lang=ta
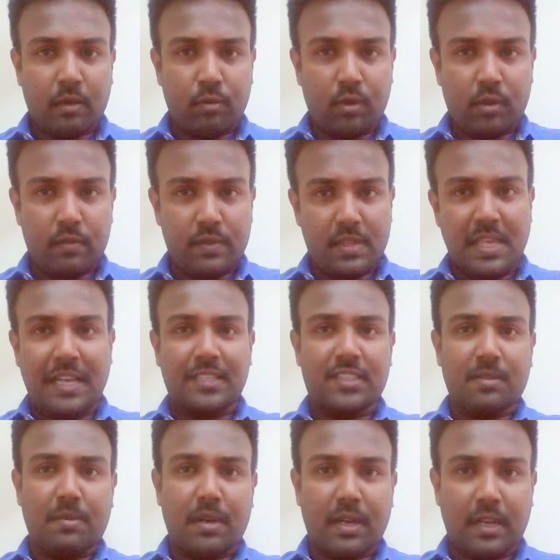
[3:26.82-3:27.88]
ஒரு
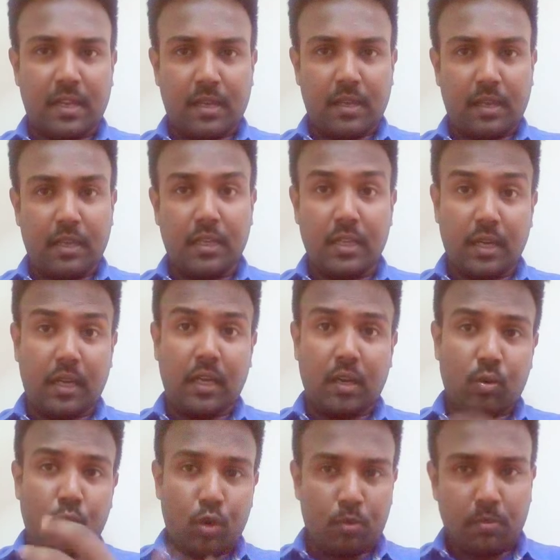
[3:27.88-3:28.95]
வித்தியாசமான
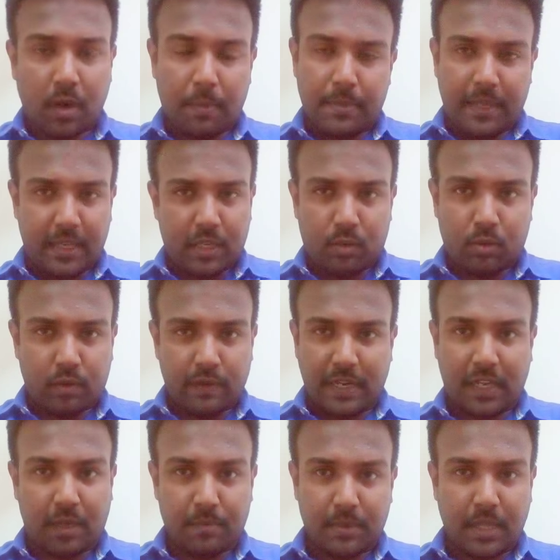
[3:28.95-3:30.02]
இருக்கக்கூடும் அப்படிங்கிற ஒரு
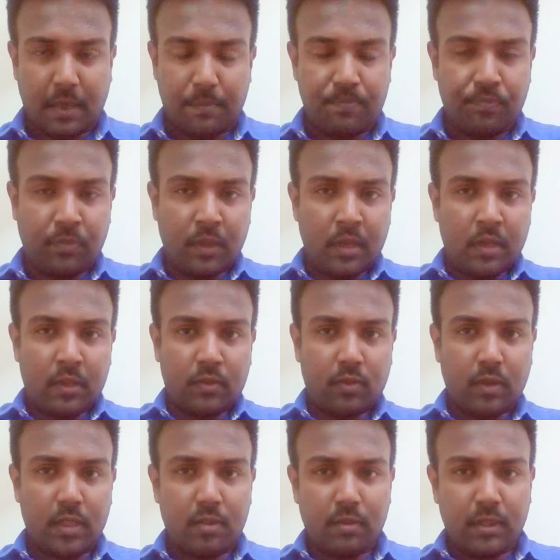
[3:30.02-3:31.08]
விளக்கம் தான்
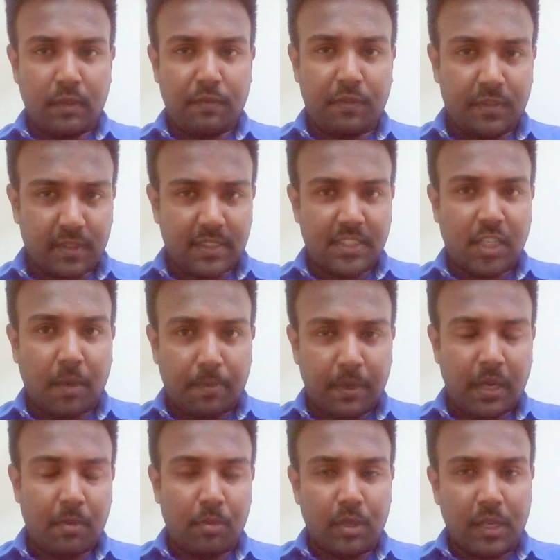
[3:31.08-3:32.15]
ஸோ இது வந்து ஃபிசிக்ஸ்
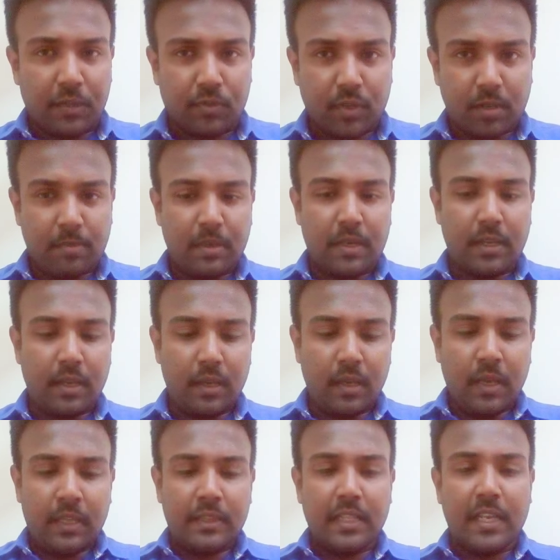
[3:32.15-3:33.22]
டாப்பிங் நான் முதலே சொன்ன மாதிரி
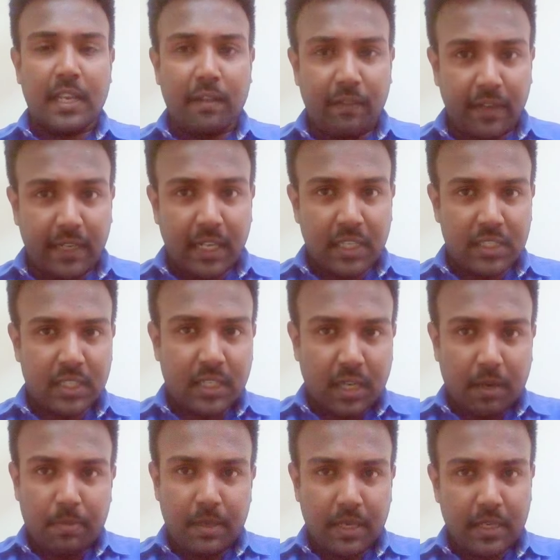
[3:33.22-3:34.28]
இந்த
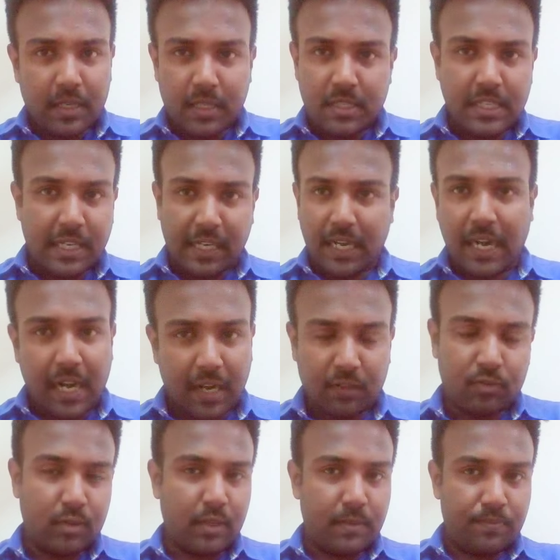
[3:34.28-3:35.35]
லெவிட்டேஷன் அப்படிங்கிறது ஜென்ரலாக
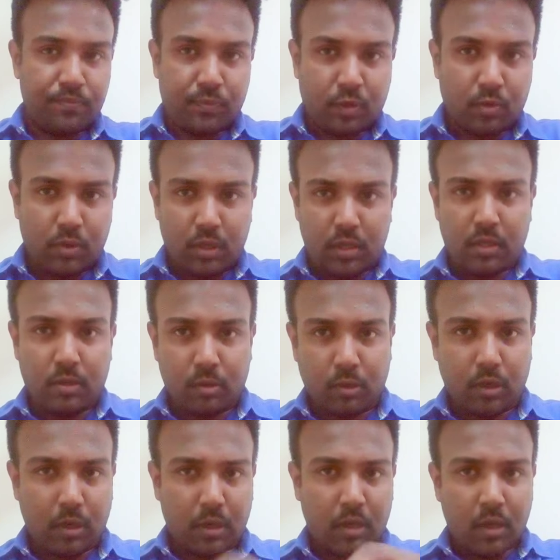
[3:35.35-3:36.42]
நான் சொன்னேன் ஒரு
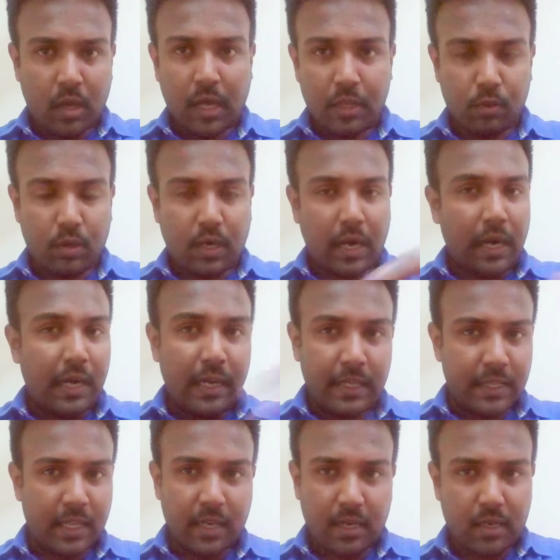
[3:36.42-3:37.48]
ஒரு அது ஒரு
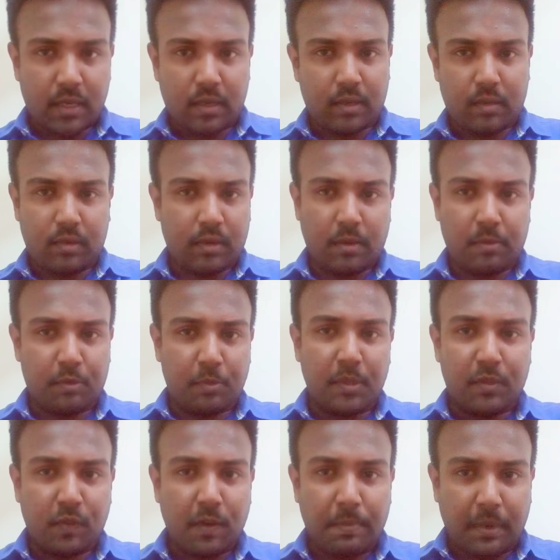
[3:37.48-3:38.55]
கல்லுன்னு தான் நம்ம
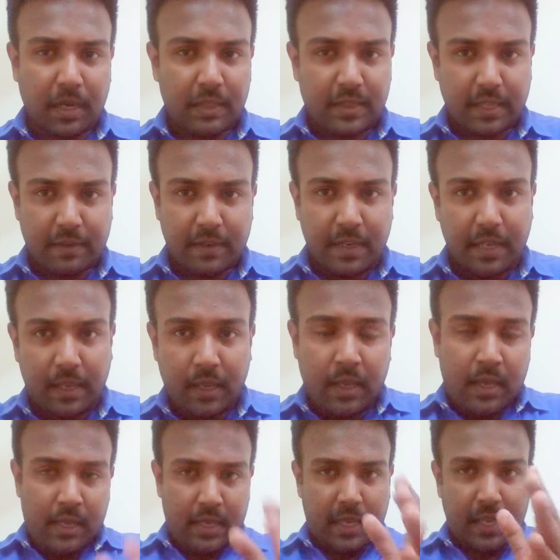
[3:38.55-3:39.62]
ஸ்பெசிஃபை பண்ண தேவையில்லை
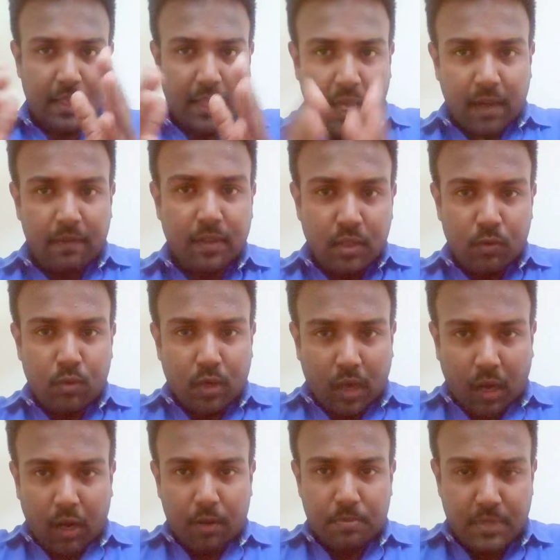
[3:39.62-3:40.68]
ஏதாவது
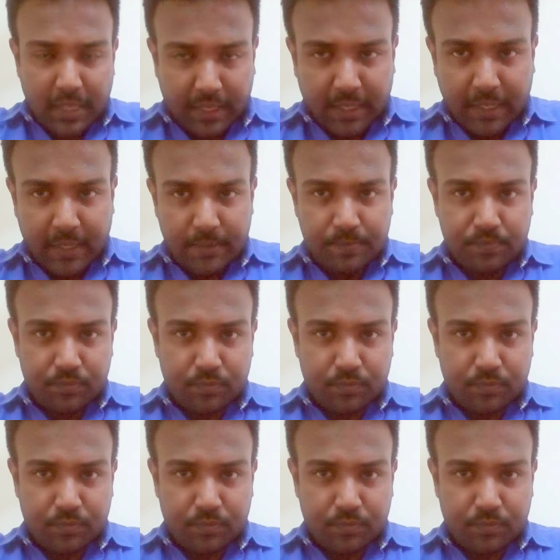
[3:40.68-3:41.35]
ஒரு ஆப்ஜெக்டை